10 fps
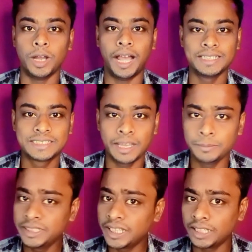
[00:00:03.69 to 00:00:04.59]
তো
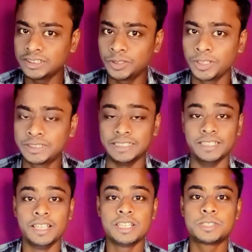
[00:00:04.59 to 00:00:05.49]
আজকে আমি নিয়ে হাজির
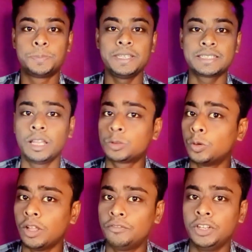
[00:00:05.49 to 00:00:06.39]
হয়েছি
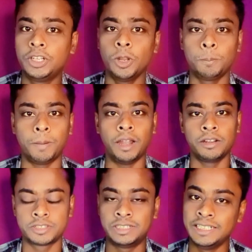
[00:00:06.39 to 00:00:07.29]
স্পেশাল কোলাপ ভিডিওর
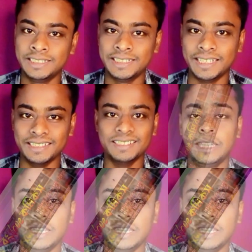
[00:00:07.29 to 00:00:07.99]
পার্ট থ্রি নিয়ে